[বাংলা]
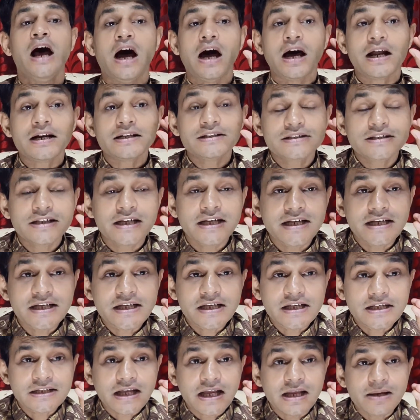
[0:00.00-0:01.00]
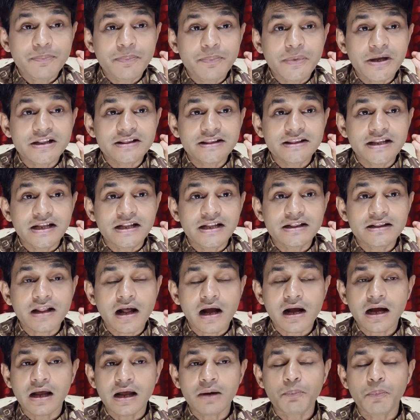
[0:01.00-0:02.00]
আর সেই টাইপের তিল
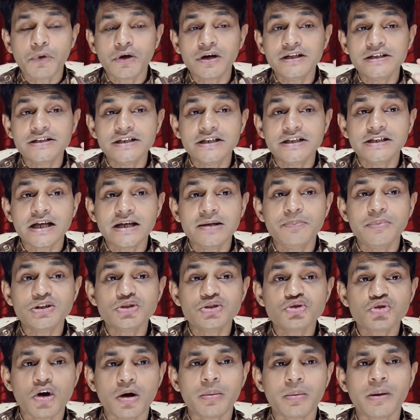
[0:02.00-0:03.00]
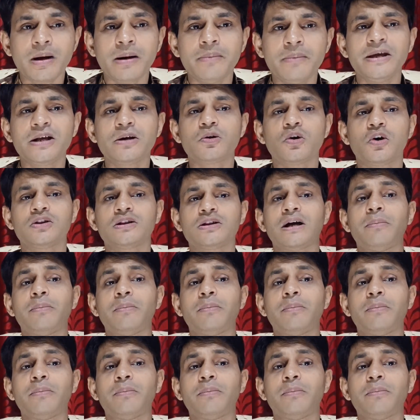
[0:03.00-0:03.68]
থাকার পরে যে টাইপের স্বভাবের কথা